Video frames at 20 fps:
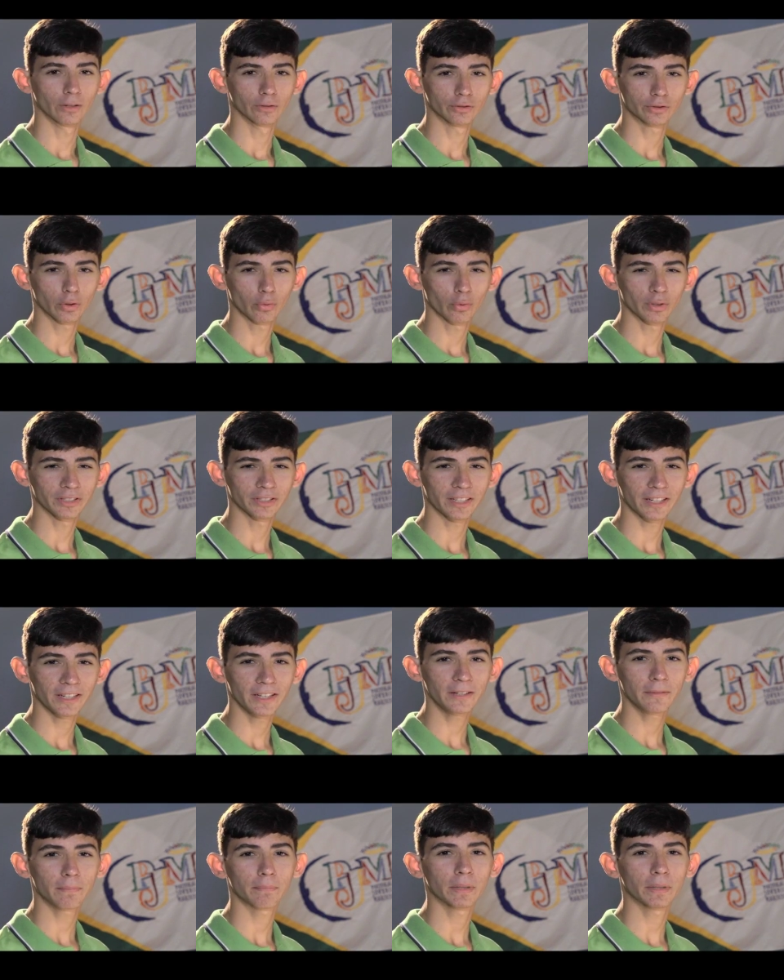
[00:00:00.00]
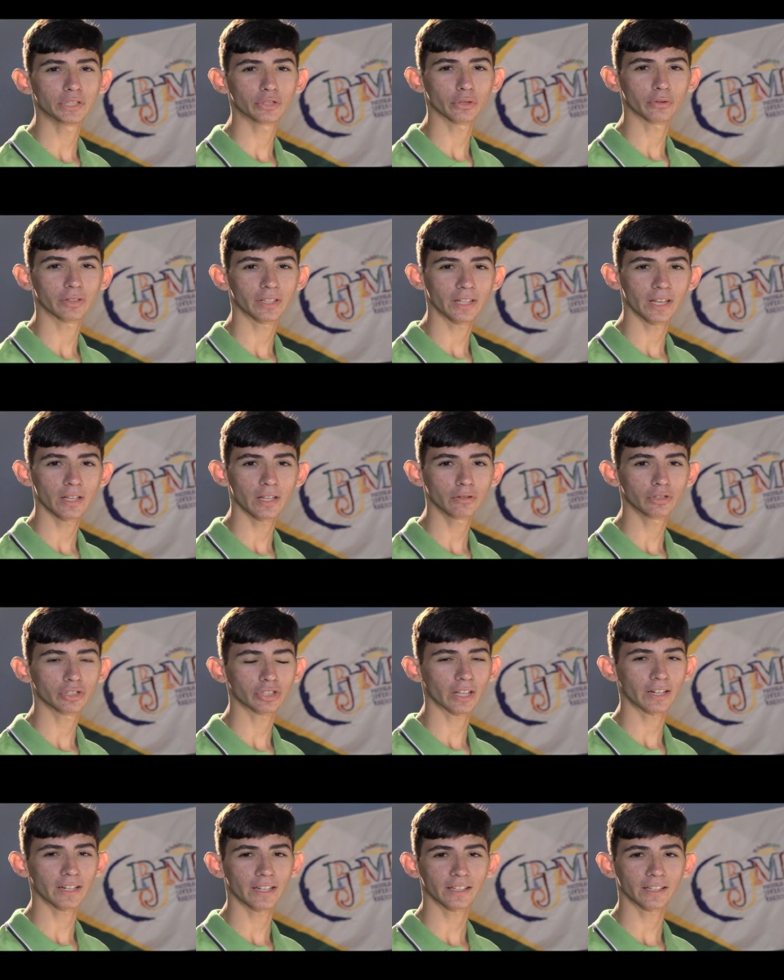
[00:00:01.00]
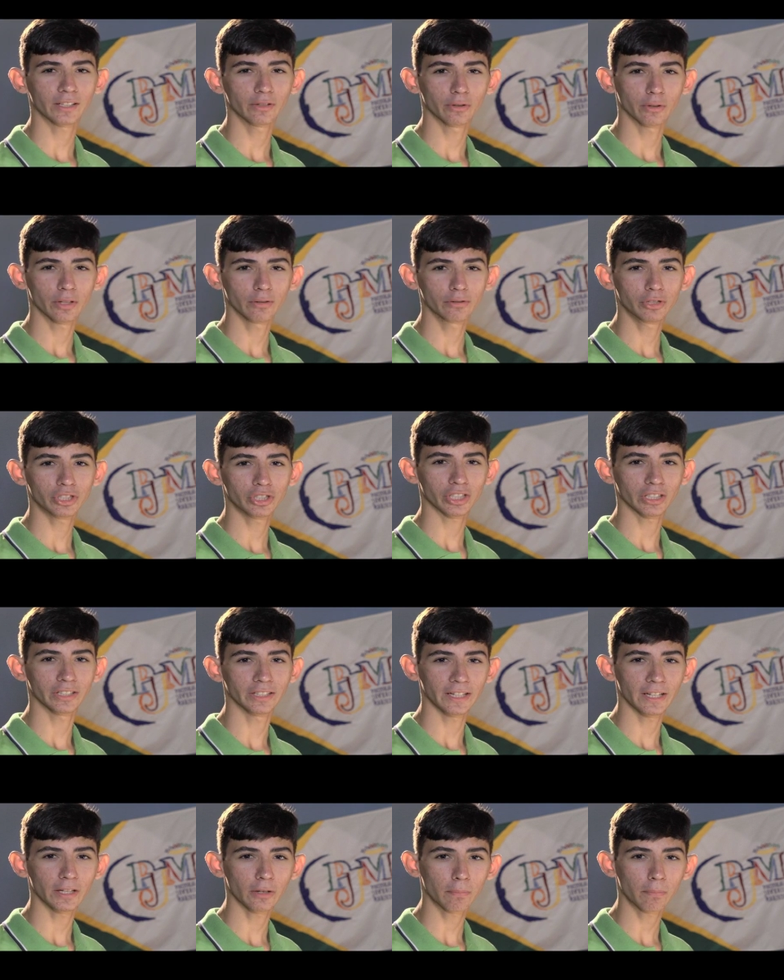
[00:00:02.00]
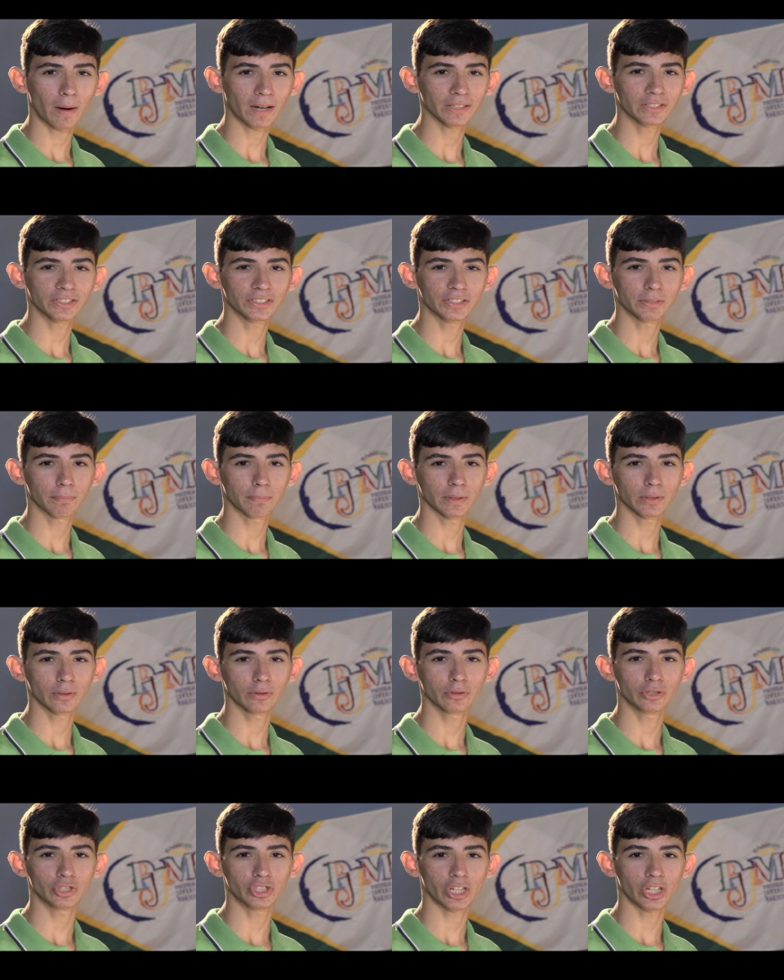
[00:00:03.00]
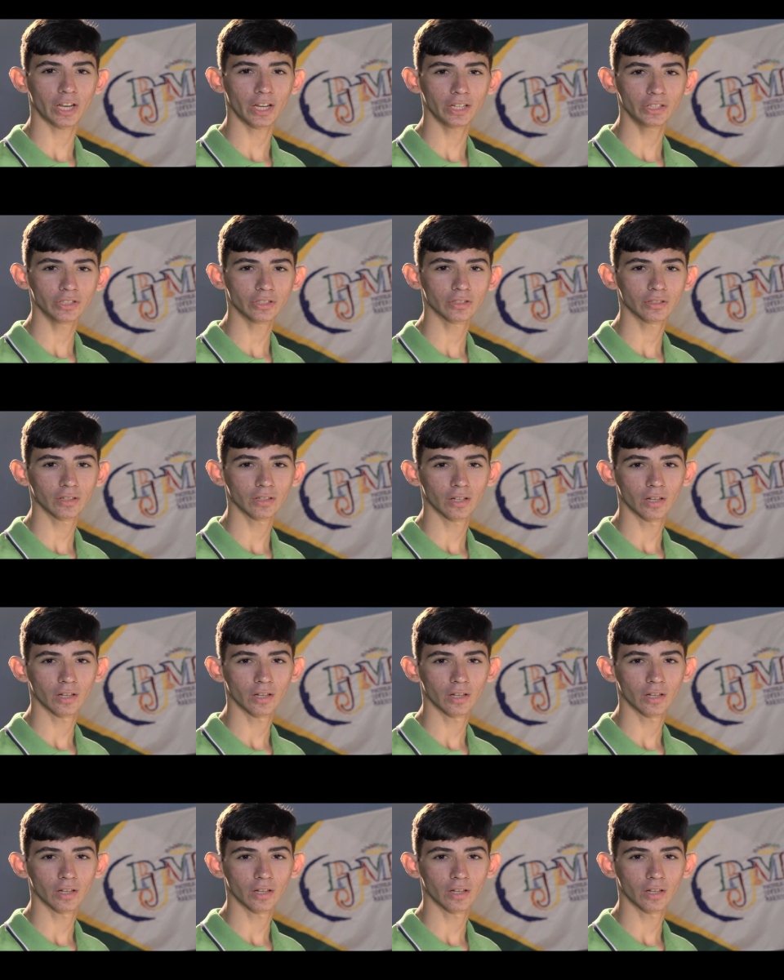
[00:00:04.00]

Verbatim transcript: Eu sou o Andrei, pejoteiro, estarei aqui no Rio de Janeiro participando do Change.